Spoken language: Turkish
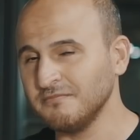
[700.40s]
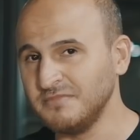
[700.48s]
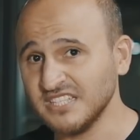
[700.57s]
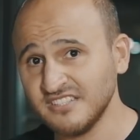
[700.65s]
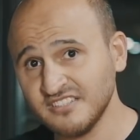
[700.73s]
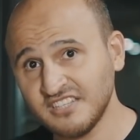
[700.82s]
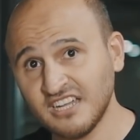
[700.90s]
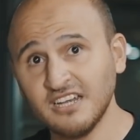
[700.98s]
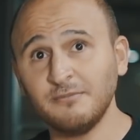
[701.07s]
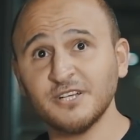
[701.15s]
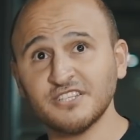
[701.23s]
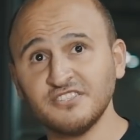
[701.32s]
Bir yandan
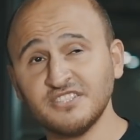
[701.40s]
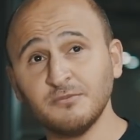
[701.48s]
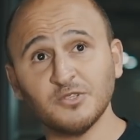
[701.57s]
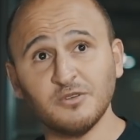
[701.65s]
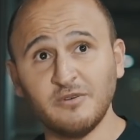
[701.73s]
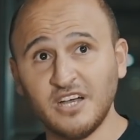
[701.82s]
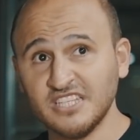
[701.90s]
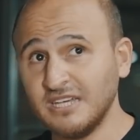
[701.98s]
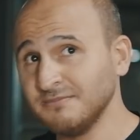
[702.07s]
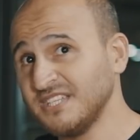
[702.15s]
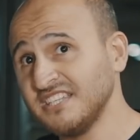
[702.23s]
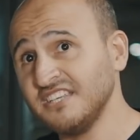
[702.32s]
darlamak da istemiyoruz.
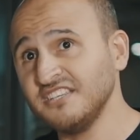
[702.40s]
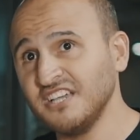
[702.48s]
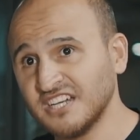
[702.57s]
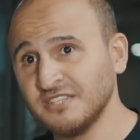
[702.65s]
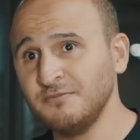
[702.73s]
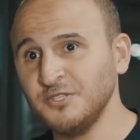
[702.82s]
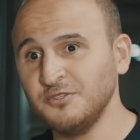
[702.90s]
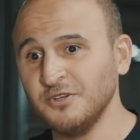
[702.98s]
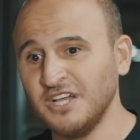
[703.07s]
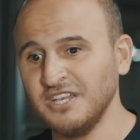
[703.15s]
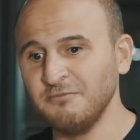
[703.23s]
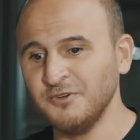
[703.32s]
Adam zaten yardım ediyor
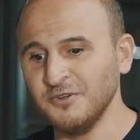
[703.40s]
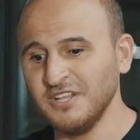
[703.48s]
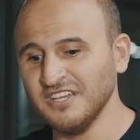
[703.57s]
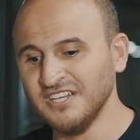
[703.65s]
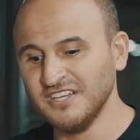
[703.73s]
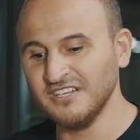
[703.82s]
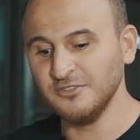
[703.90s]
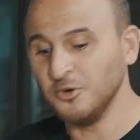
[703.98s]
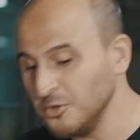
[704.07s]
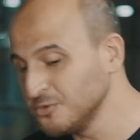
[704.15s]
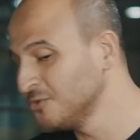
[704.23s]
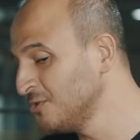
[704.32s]
hani böyle. Ne
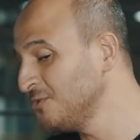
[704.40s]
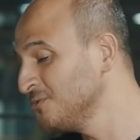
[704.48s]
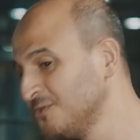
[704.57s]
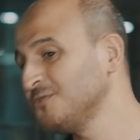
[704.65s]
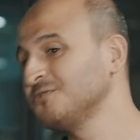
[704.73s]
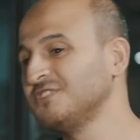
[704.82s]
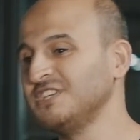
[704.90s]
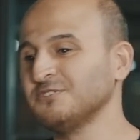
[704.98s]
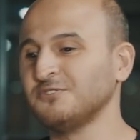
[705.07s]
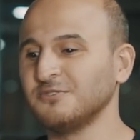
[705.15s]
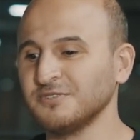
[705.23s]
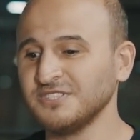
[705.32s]
oldu ne oldu ne oldu diye sormak